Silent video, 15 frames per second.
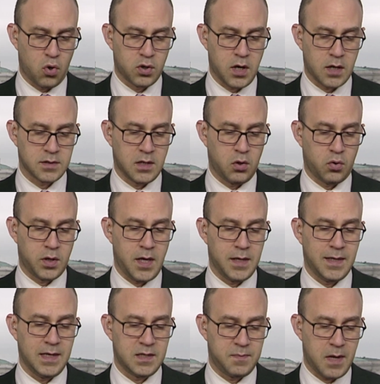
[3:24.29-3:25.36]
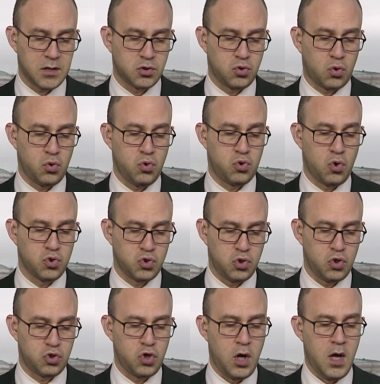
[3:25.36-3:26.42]
Korkaklar oraya gitmez, sorun
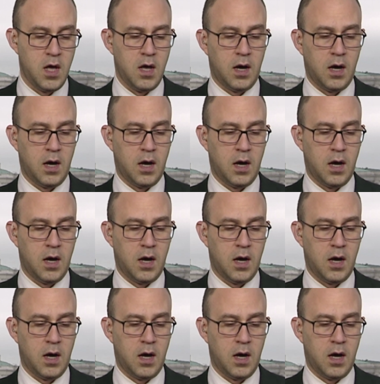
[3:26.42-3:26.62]
çözülür.